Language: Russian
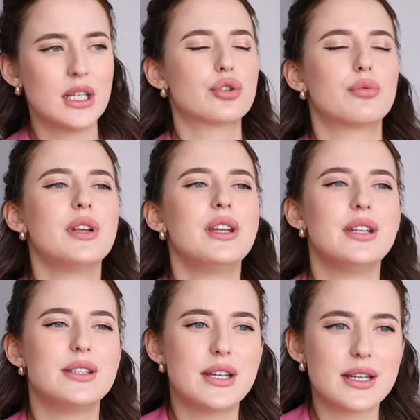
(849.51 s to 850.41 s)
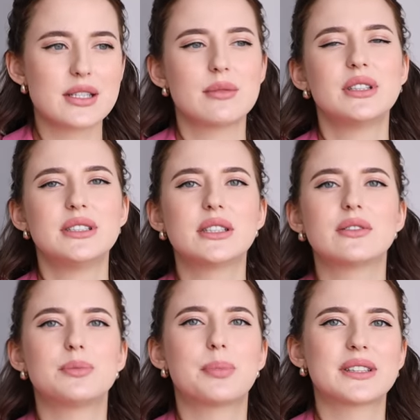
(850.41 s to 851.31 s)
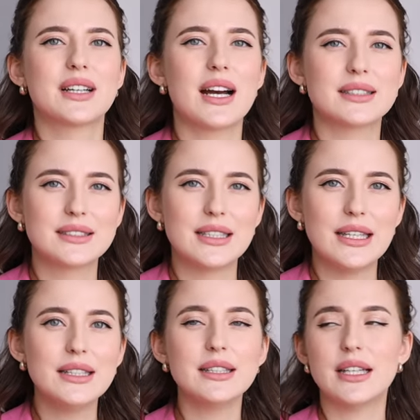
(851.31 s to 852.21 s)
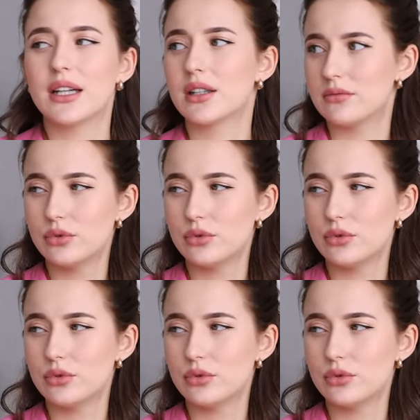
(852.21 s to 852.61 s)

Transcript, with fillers: что мне не интересно монтировать подкасты длинные.